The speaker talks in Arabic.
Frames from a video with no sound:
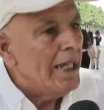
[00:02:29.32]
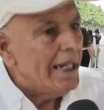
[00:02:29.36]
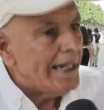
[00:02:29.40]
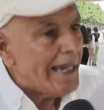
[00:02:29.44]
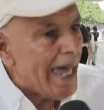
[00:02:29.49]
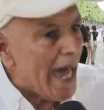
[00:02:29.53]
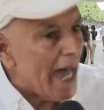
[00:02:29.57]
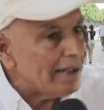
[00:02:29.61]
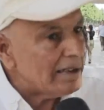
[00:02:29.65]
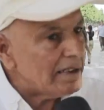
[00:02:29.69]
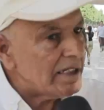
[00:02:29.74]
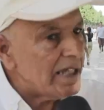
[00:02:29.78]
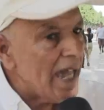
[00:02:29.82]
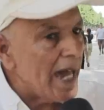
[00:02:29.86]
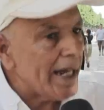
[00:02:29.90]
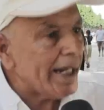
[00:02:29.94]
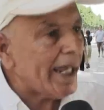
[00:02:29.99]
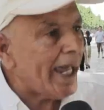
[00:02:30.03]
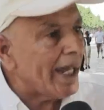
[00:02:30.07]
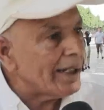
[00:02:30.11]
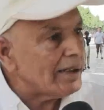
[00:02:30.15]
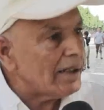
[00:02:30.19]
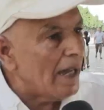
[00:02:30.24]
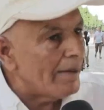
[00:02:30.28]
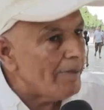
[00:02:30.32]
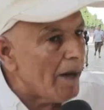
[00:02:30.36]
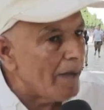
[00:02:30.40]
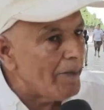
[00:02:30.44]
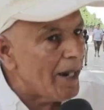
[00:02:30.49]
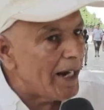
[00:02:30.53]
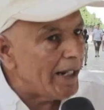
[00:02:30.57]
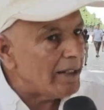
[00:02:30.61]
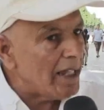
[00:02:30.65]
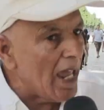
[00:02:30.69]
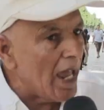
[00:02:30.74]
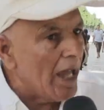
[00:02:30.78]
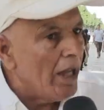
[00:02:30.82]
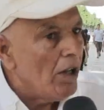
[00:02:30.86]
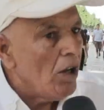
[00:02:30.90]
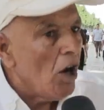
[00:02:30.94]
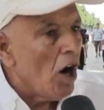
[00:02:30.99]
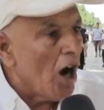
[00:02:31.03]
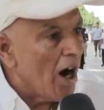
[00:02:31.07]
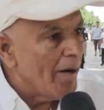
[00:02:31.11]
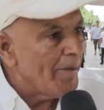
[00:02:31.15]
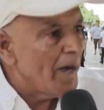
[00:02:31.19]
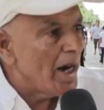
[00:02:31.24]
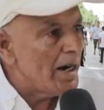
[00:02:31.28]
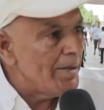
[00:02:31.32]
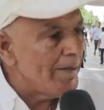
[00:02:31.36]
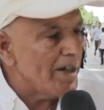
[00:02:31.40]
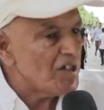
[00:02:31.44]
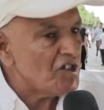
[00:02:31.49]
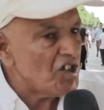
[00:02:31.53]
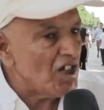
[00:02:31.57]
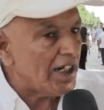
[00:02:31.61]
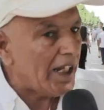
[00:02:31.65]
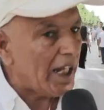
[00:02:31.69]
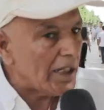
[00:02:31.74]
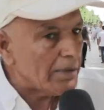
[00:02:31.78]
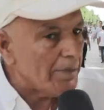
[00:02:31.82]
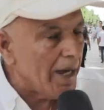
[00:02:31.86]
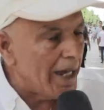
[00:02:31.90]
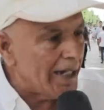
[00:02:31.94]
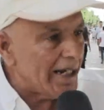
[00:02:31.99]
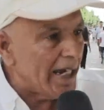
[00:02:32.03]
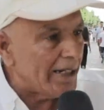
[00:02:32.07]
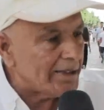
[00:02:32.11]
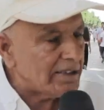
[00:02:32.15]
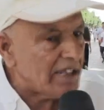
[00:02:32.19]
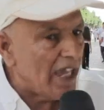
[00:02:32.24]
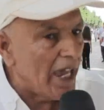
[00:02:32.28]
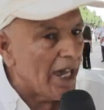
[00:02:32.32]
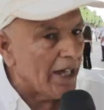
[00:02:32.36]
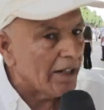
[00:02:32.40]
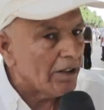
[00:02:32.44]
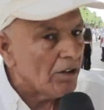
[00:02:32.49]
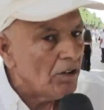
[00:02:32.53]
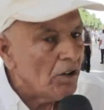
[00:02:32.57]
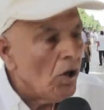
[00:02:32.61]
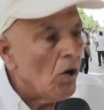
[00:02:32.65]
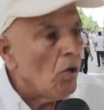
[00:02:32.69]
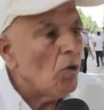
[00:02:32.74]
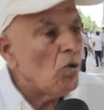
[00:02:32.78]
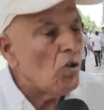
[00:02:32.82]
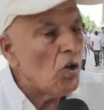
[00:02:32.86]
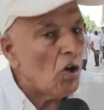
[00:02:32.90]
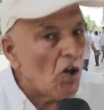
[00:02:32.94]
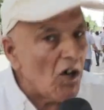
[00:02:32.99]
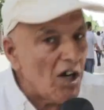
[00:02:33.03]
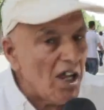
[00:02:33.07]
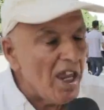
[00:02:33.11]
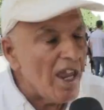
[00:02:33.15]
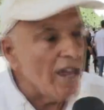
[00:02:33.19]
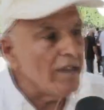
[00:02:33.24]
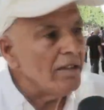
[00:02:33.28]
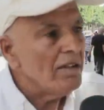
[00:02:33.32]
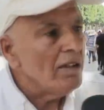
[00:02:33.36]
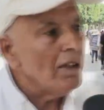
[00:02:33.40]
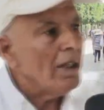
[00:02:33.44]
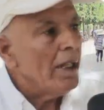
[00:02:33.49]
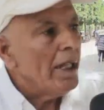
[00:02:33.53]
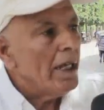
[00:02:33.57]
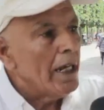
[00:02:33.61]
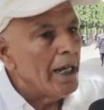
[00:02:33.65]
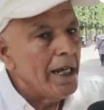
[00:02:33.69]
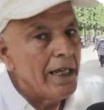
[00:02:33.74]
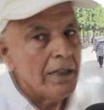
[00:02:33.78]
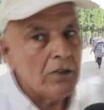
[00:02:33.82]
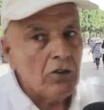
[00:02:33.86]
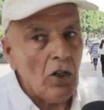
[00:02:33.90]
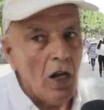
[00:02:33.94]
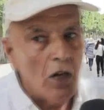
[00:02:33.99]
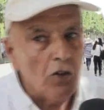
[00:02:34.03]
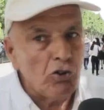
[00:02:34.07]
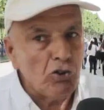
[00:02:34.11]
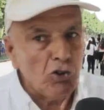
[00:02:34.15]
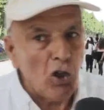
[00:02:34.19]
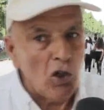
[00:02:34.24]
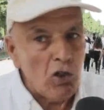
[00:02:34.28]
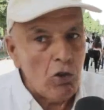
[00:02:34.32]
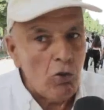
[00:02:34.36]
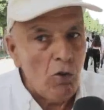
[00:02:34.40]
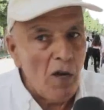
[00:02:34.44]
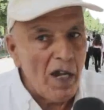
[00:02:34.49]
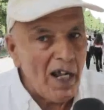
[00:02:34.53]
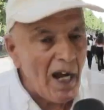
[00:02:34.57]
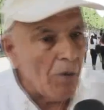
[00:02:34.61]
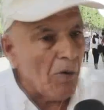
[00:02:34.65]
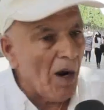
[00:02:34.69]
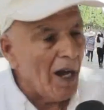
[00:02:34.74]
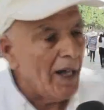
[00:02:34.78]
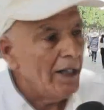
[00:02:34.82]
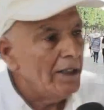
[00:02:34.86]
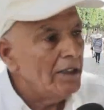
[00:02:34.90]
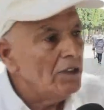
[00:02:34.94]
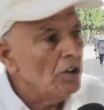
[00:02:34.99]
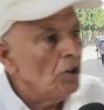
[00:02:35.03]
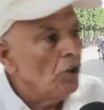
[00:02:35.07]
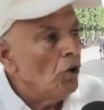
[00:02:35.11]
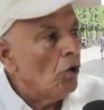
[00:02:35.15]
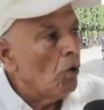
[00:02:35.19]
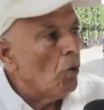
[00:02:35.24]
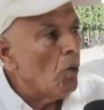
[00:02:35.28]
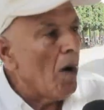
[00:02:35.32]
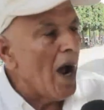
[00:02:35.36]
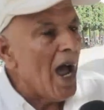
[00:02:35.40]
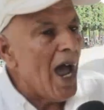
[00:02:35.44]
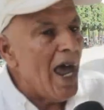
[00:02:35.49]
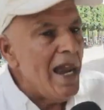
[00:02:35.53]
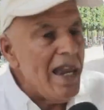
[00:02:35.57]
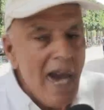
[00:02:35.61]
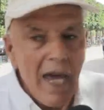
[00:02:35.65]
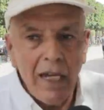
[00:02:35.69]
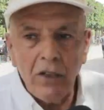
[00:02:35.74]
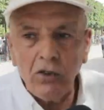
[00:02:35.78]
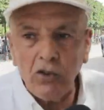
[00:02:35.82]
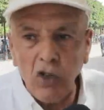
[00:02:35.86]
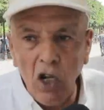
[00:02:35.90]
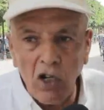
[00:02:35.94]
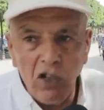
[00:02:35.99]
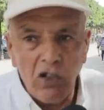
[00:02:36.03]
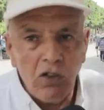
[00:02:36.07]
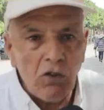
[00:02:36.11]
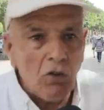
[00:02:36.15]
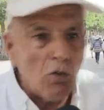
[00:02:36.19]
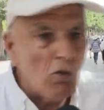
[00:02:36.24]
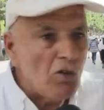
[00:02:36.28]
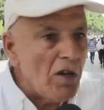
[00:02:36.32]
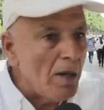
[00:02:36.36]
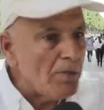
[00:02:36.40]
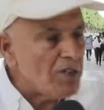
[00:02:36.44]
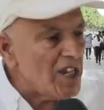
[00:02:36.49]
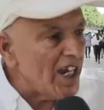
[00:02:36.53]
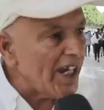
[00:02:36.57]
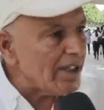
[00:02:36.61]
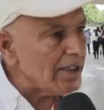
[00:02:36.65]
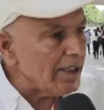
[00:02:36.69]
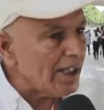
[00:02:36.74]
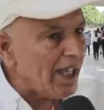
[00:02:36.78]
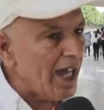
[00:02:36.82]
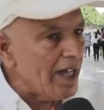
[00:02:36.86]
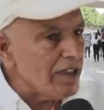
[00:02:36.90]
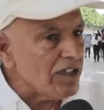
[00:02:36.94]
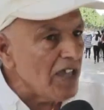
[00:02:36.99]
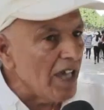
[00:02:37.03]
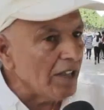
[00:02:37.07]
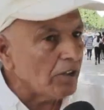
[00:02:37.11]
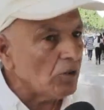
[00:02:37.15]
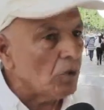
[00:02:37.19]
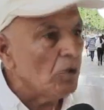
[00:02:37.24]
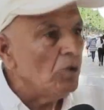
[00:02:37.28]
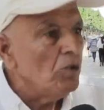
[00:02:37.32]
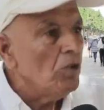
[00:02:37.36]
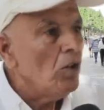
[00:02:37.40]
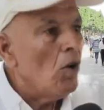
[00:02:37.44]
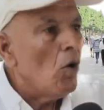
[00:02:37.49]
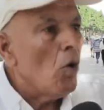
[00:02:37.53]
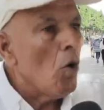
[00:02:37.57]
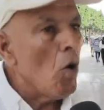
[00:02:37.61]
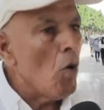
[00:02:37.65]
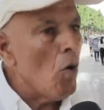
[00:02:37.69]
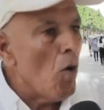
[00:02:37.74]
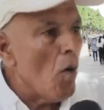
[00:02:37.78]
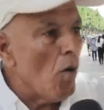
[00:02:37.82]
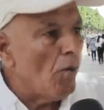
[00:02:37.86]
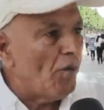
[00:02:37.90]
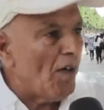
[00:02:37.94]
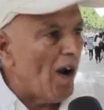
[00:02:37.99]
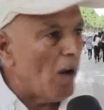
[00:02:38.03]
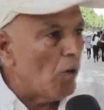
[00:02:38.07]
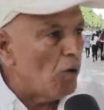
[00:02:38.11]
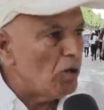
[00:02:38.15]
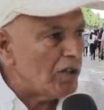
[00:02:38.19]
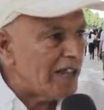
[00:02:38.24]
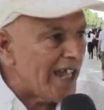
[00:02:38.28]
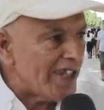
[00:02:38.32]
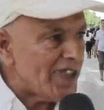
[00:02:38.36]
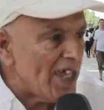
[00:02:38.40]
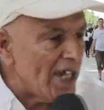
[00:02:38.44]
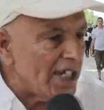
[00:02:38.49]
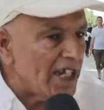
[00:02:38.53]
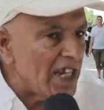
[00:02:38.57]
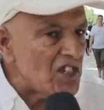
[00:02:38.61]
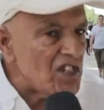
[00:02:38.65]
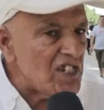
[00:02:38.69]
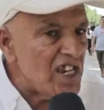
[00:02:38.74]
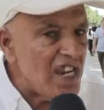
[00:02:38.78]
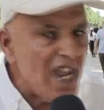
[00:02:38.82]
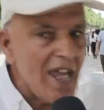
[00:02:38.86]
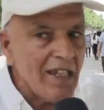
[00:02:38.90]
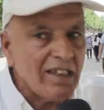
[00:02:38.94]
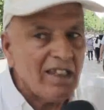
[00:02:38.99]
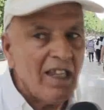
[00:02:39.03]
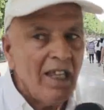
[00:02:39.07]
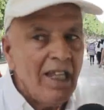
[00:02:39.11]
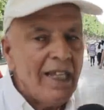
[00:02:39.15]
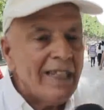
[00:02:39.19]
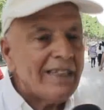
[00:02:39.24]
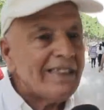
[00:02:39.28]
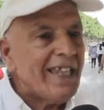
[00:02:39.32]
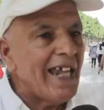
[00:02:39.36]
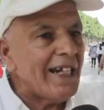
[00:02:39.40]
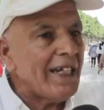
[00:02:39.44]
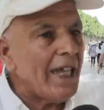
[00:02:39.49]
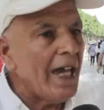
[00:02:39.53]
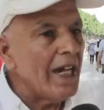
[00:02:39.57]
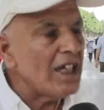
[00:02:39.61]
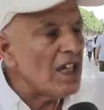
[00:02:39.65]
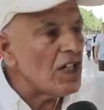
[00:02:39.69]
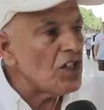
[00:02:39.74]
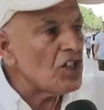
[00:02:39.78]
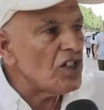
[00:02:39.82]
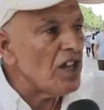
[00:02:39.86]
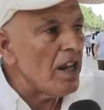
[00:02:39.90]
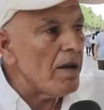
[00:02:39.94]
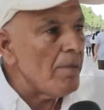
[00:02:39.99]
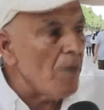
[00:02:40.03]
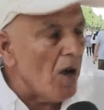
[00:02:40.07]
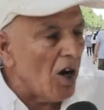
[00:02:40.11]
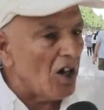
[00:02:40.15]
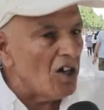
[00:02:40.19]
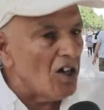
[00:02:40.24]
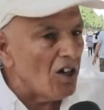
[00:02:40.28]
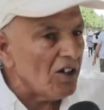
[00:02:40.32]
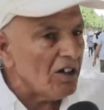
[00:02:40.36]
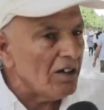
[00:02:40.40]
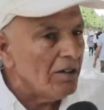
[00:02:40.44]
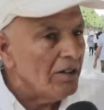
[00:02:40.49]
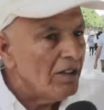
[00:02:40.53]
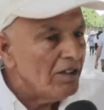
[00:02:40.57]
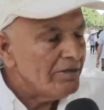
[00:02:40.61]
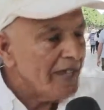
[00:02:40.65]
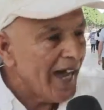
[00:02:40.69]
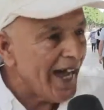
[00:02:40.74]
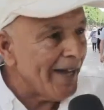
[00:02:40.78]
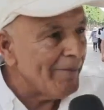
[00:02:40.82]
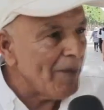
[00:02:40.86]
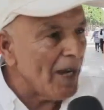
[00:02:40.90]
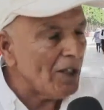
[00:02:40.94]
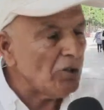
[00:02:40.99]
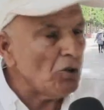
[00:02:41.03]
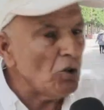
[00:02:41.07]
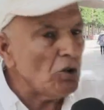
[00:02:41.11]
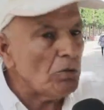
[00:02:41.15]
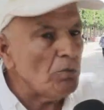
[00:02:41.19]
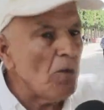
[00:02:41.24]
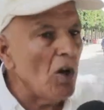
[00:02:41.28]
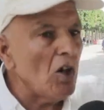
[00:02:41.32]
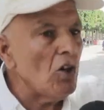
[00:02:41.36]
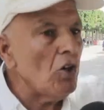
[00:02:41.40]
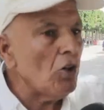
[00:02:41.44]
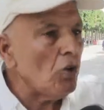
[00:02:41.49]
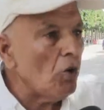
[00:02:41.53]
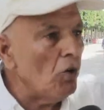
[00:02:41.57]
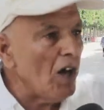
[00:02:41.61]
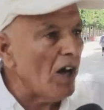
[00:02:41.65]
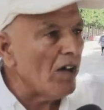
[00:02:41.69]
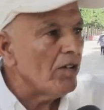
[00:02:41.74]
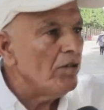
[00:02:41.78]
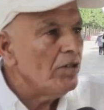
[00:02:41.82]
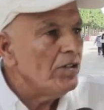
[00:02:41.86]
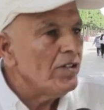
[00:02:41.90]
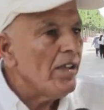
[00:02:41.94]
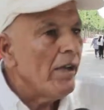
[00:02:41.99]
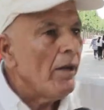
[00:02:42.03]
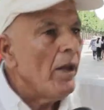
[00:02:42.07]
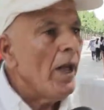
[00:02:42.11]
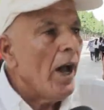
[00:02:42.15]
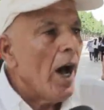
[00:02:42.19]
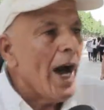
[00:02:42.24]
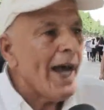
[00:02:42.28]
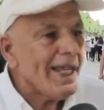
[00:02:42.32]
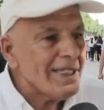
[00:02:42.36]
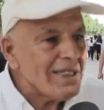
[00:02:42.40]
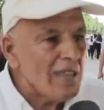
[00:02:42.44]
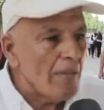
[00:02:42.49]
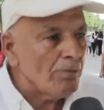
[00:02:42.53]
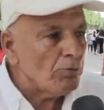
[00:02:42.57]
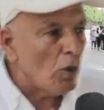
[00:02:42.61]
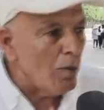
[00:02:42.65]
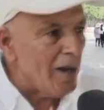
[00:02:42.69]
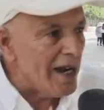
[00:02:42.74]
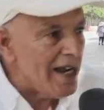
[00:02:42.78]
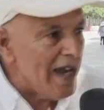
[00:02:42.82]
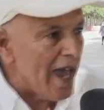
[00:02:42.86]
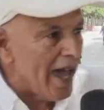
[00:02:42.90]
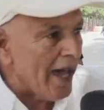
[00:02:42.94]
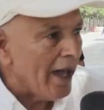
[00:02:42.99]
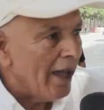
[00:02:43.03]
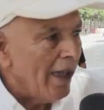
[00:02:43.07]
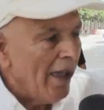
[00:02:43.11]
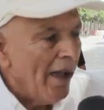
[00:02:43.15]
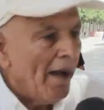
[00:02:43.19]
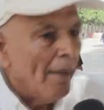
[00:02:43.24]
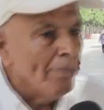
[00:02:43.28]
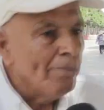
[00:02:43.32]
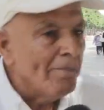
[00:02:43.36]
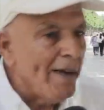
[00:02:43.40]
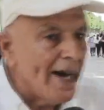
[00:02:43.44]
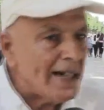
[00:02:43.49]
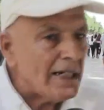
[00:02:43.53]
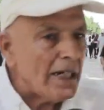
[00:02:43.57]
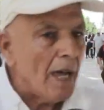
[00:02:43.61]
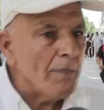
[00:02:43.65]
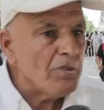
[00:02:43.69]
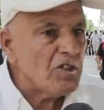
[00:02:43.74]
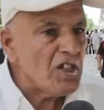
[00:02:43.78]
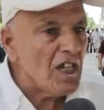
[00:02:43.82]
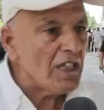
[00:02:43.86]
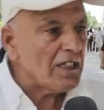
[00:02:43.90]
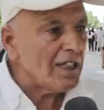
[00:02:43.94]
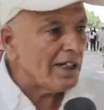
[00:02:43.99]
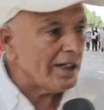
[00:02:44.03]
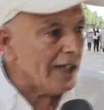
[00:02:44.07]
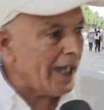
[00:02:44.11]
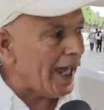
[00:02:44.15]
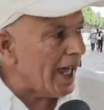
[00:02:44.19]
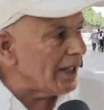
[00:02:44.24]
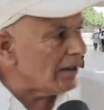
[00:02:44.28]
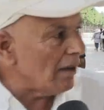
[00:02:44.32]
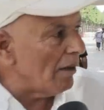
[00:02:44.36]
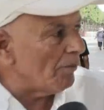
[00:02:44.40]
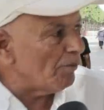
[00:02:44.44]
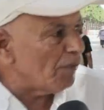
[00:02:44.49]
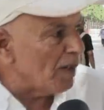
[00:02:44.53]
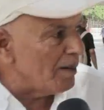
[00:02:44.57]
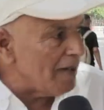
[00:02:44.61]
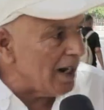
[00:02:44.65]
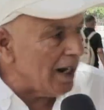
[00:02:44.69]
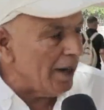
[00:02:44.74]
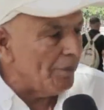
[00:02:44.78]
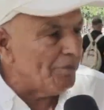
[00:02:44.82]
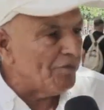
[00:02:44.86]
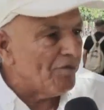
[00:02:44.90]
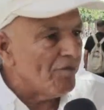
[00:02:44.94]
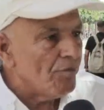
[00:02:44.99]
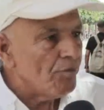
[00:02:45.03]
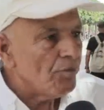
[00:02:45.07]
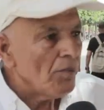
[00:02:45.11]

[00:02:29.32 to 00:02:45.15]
الانتيار خدامه بالكدا هما اللي ماشيين خدمه الانتيار والاخرين آه، يطل ويروح والا يطل ويمشي يقضي قضيته وثلاثه قيشيات تلقى قيشي مغلق محطوط مغلق ولا اقسمت بالله مره مشيت نقدم في ملف